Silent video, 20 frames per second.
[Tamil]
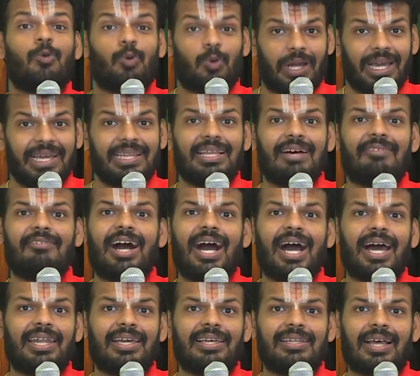
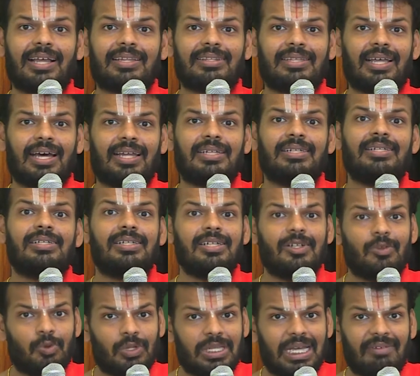உடைந்தவாலி தந்தனுக்கு
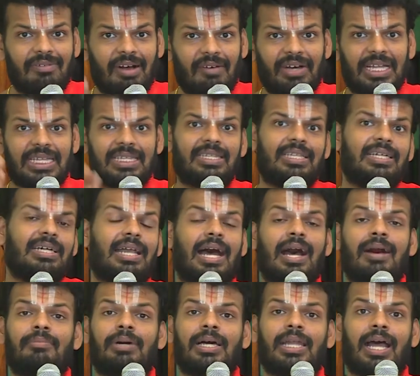உதவ வந்து
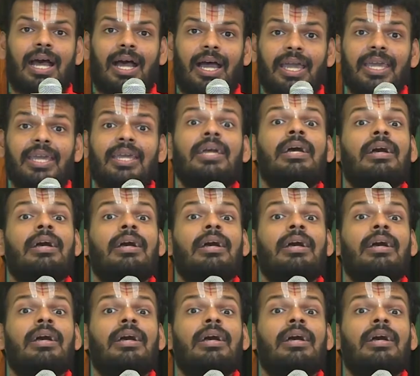ராமனாய்